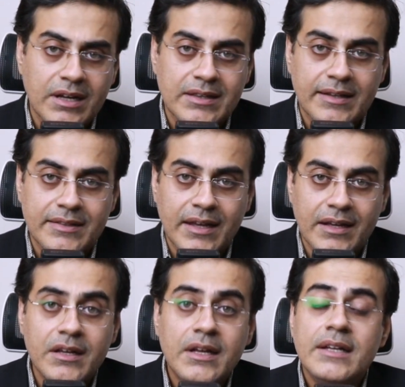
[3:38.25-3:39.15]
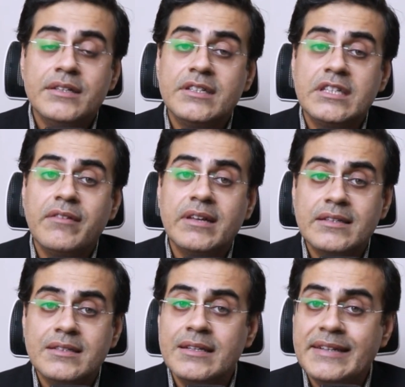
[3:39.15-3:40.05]
वक्त लगता है जिसकी वजह
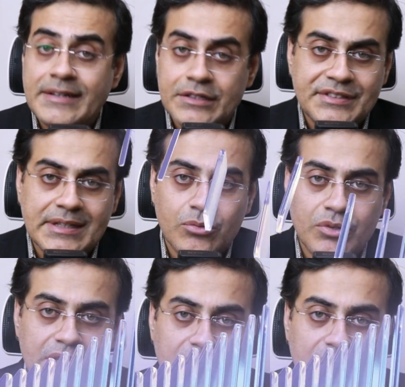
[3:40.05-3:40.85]
से नींद डिस्टर्ब होती